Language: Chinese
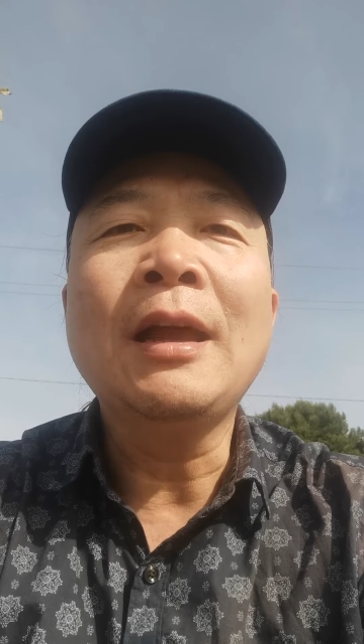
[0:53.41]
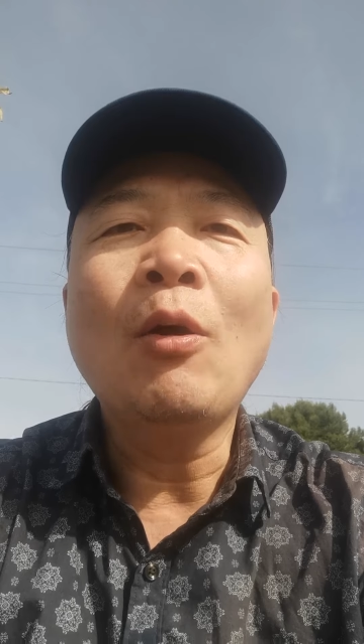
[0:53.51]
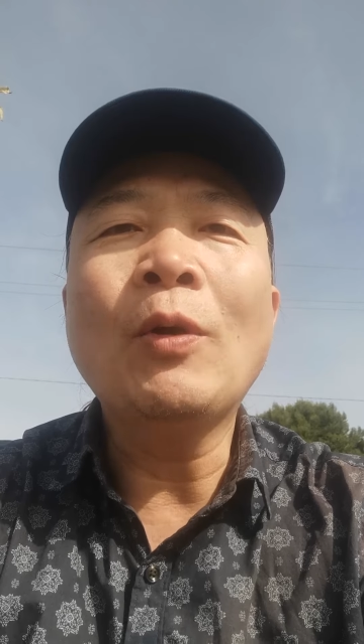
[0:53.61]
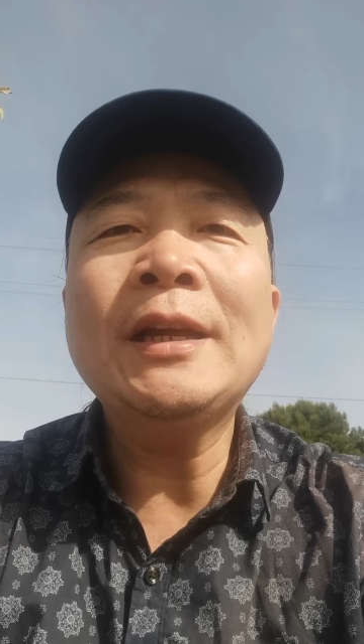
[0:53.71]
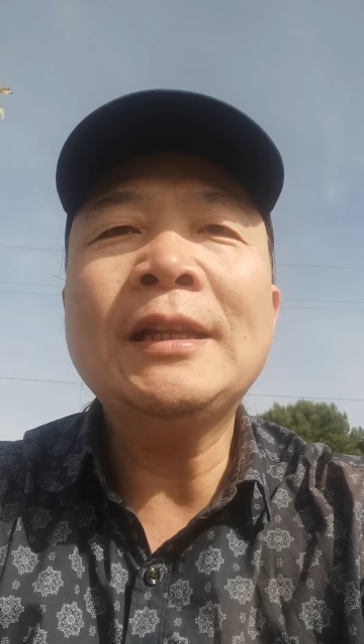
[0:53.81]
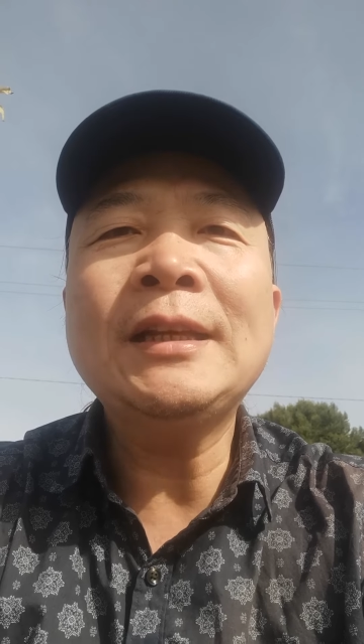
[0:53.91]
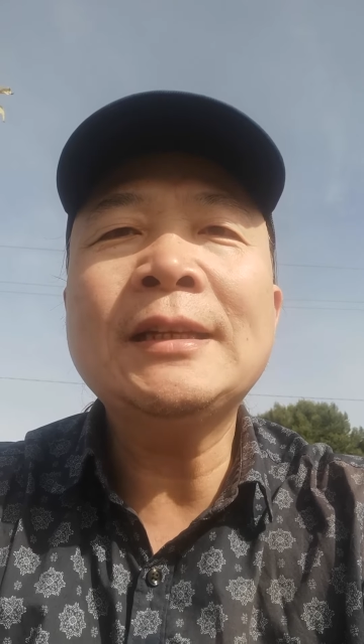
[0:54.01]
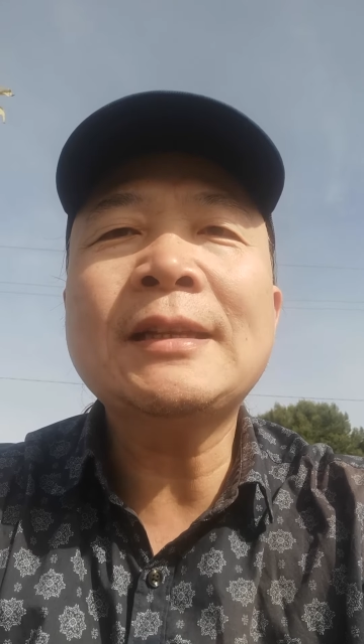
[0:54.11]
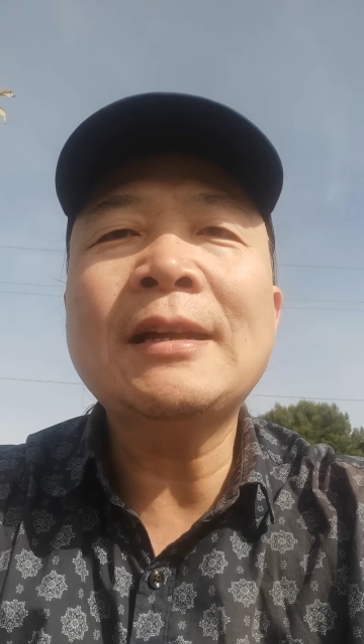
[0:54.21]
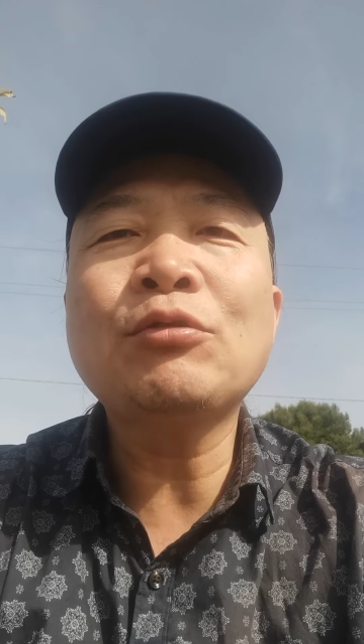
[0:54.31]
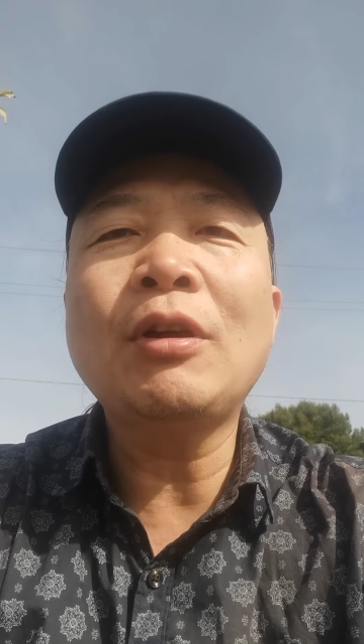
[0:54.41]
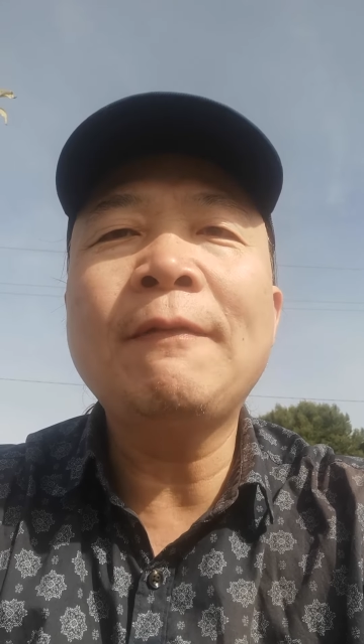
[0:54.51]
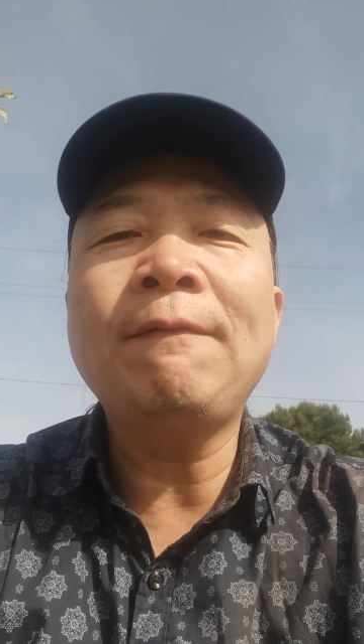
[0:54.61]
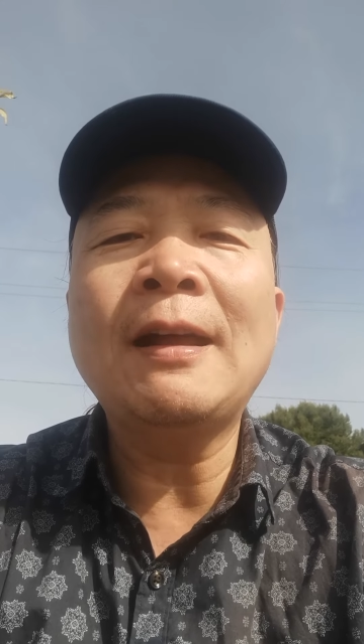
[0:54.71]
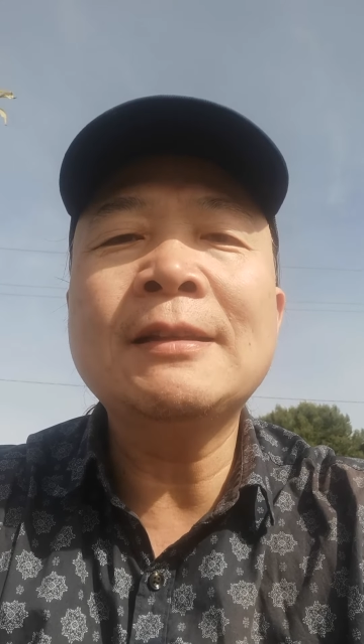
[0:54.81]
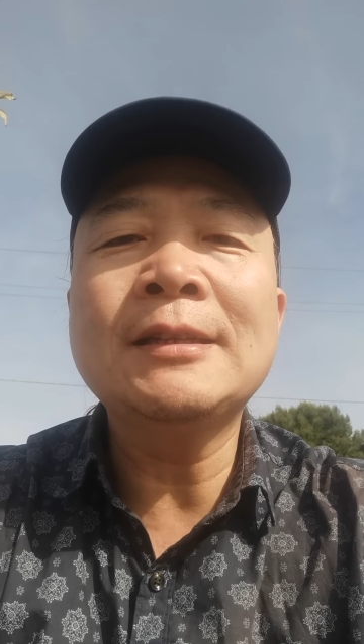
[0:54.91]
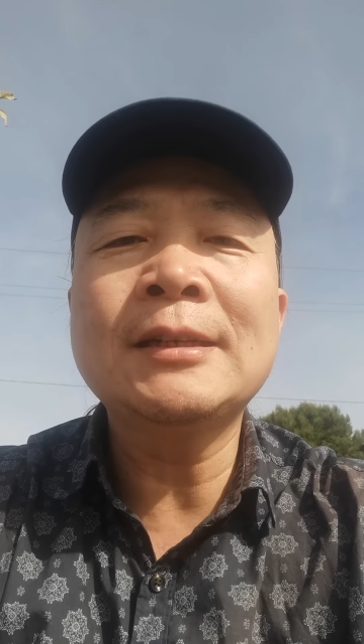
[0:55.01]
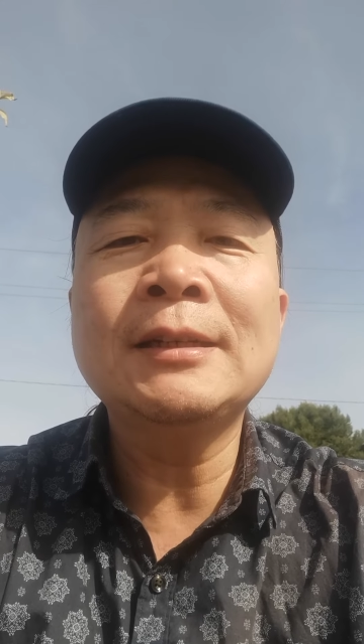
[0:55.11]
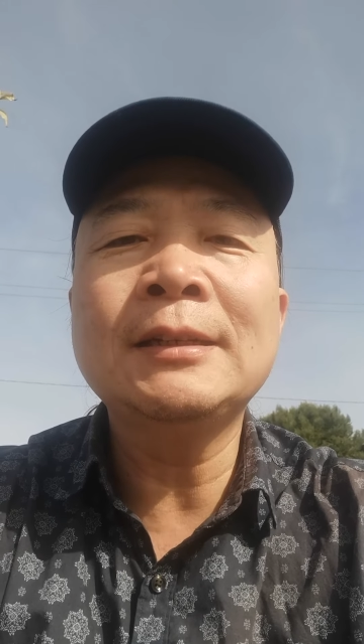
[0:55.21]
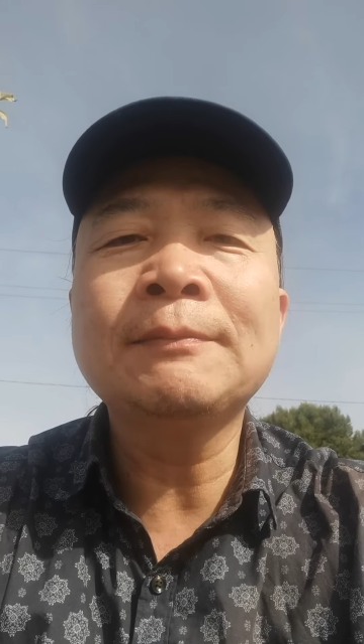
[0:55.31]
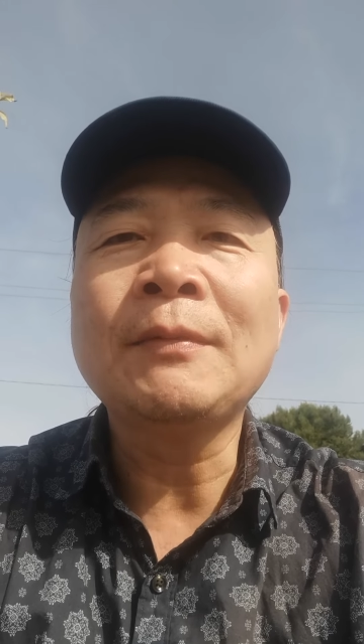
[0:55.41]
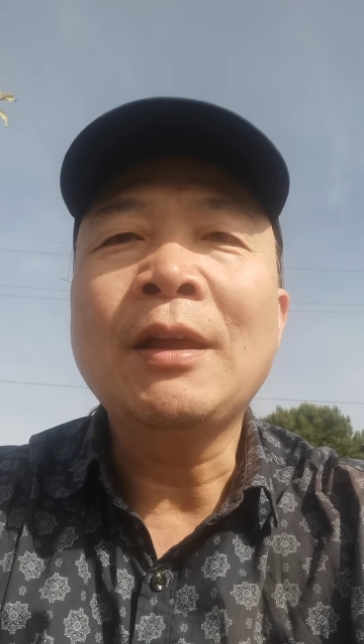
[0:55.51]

为你辗转反侧，